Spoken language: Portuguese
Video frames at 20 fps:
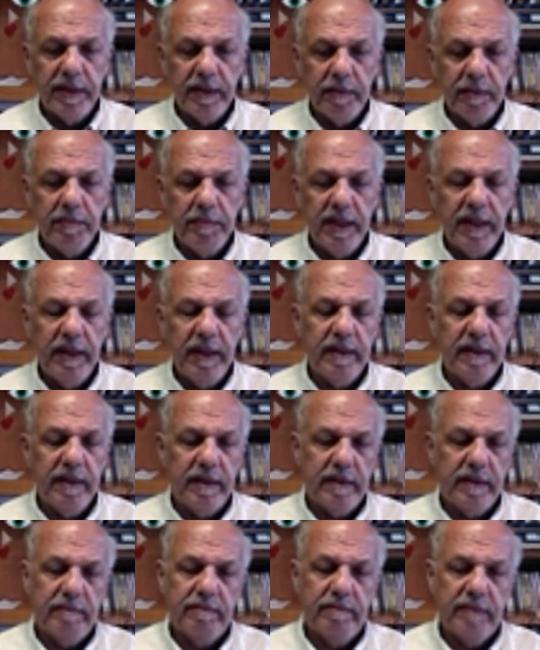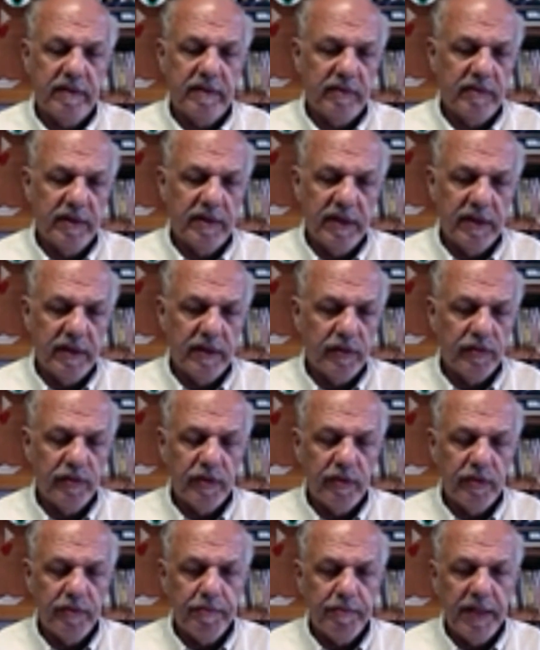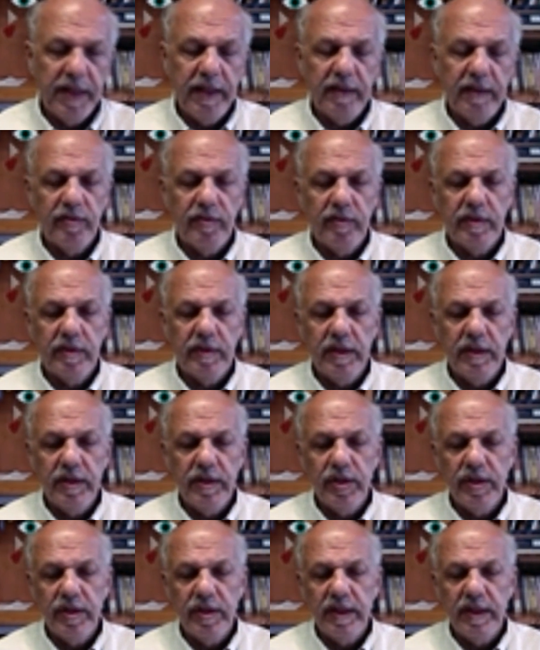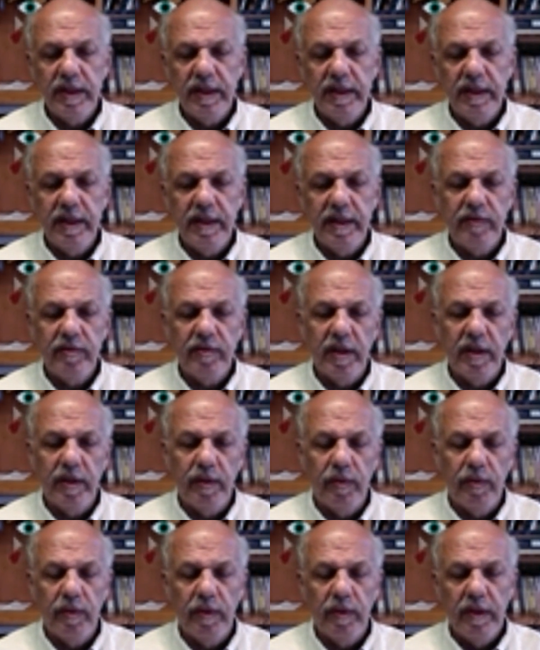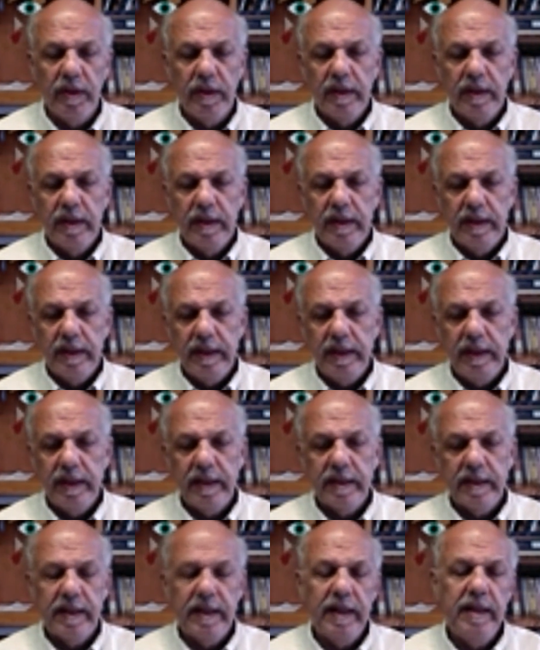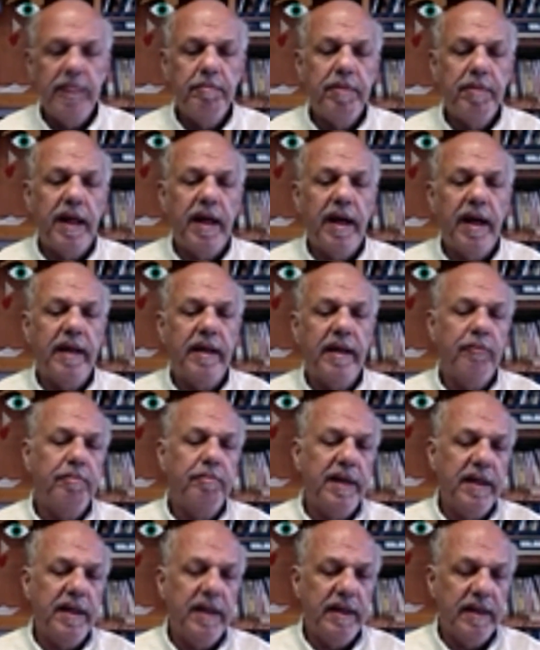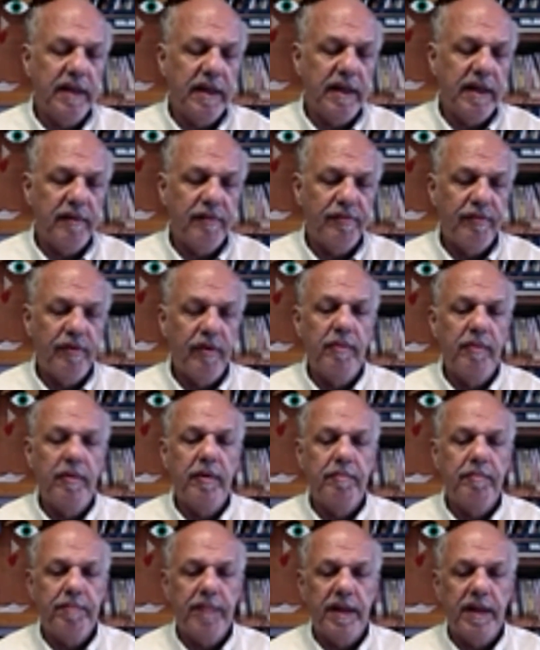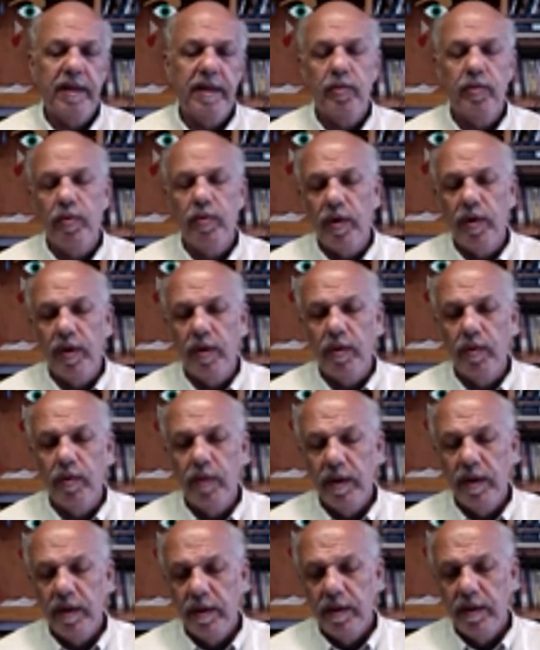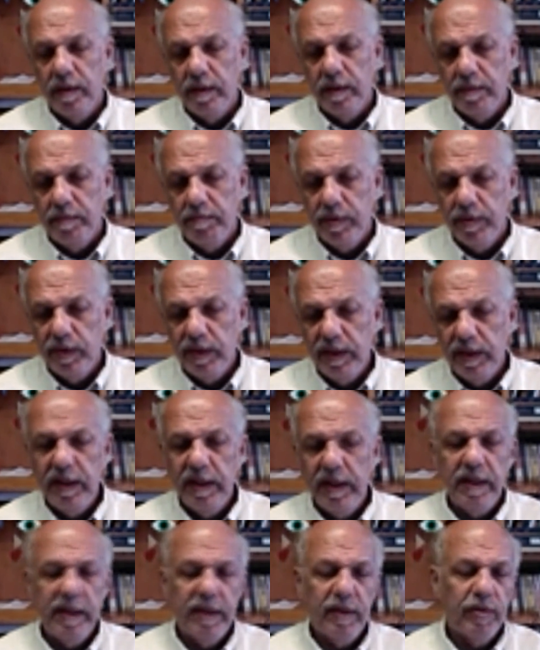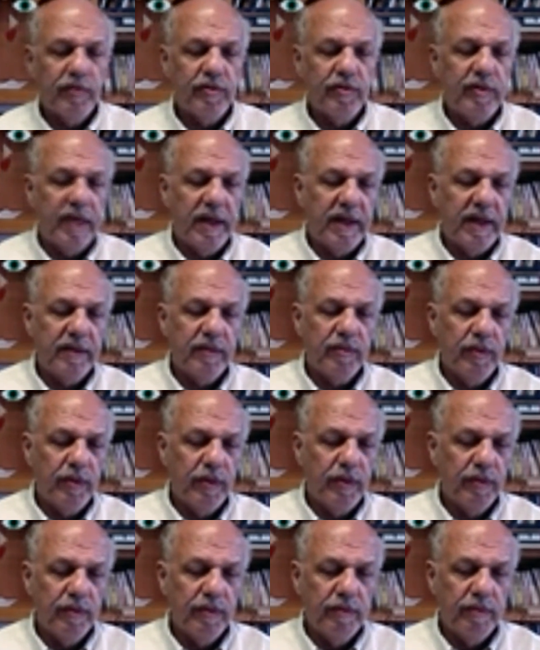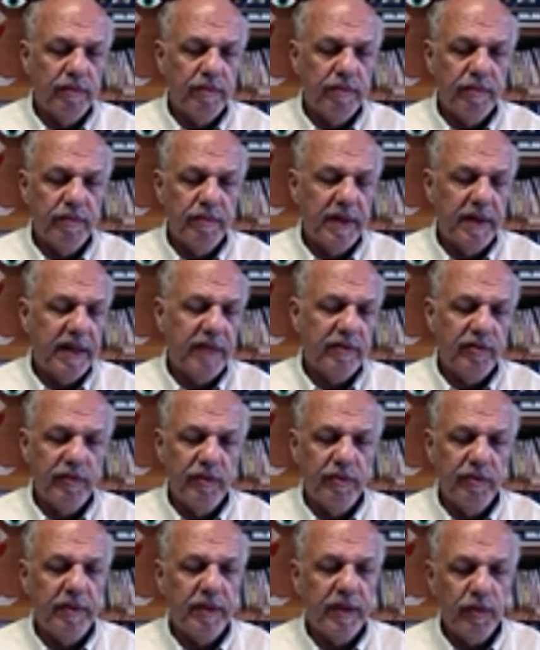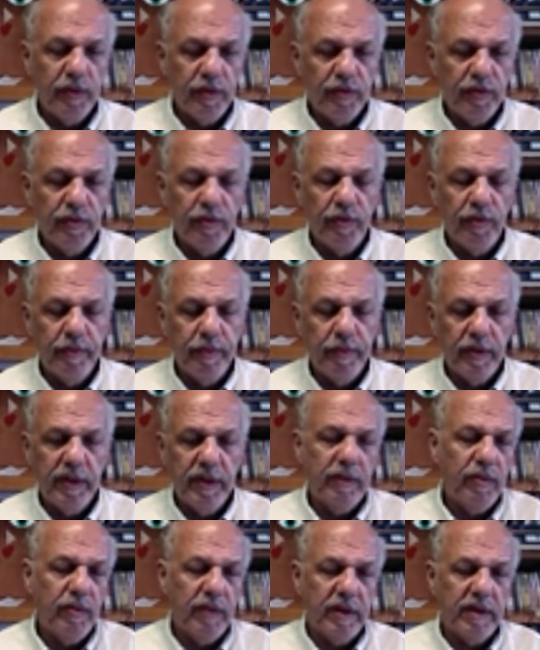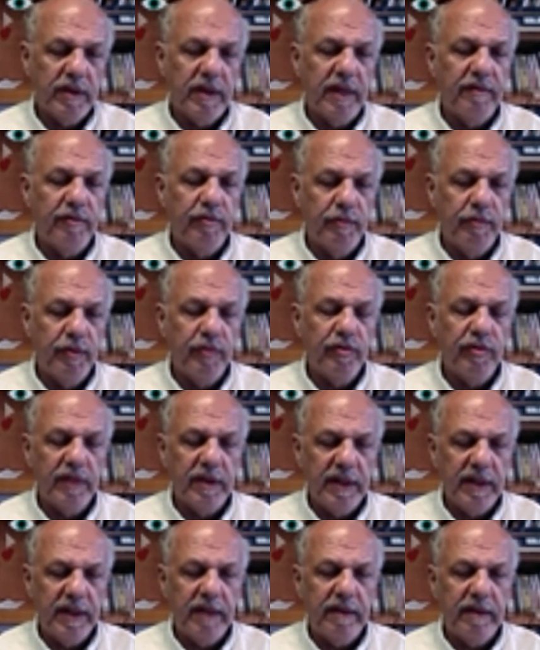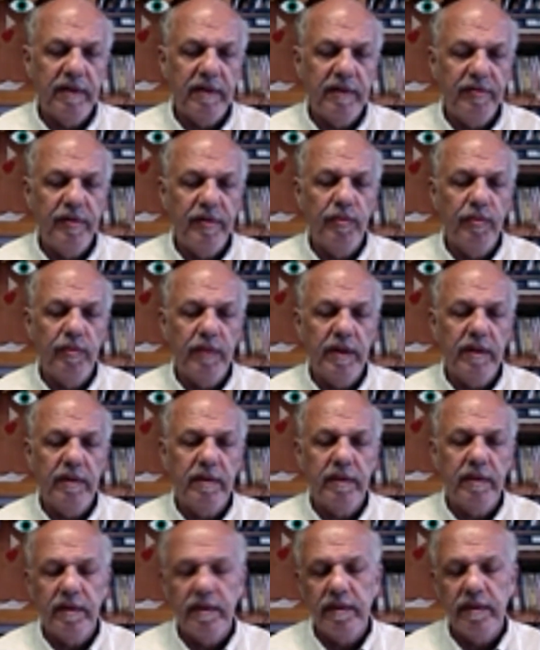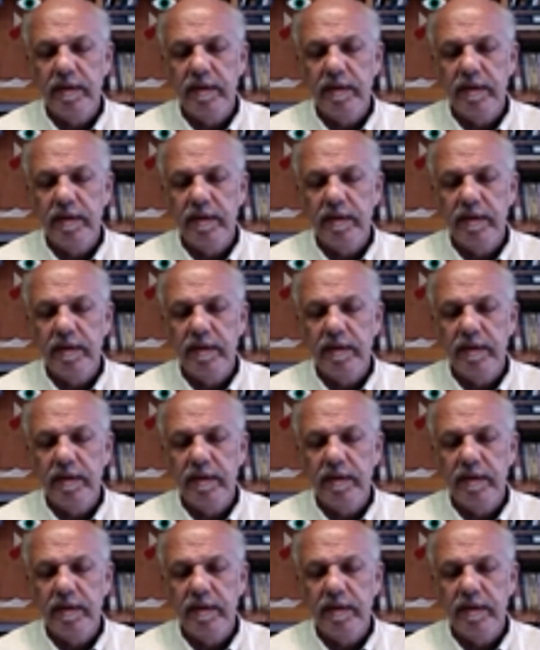também, os lideranças europeias, eu acredito que ainda eles não é, calibraram bem a, a, forma pela qual poderia negociar com o Brasil e o Mercosul. Porque quando estava o Bolsonaro, havia uma,